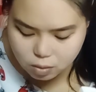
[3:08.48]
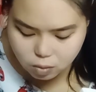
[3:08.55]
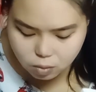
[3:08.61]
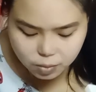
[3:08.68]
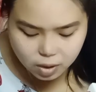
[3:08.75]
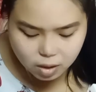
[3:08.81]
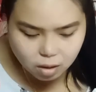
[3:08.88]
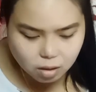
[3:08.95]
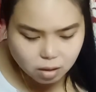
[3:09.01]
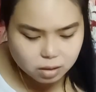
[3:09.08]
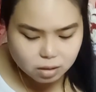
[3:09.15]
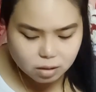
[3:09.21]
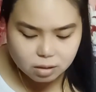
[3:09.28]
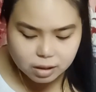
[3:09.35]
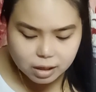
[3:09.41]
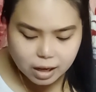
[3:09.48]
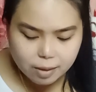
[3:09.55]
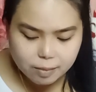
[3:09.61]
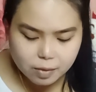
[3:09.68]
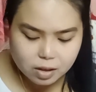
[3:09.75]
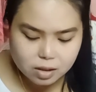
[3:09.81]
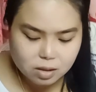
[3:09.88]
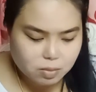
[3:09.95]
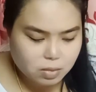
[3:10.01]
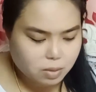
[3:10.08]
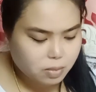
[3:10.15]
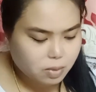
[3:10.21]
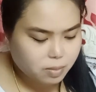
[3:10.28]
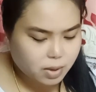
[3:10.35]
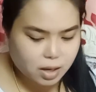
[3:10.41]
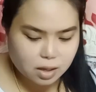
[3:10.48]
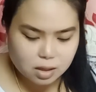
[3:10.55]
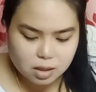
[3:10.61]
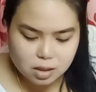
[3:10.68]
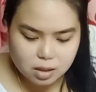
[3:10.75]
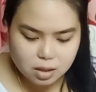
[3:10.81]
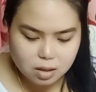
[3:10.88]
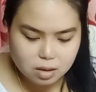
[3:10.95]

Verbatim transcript: อุปกรณ์ของแถมก็จะมีประมาณนี้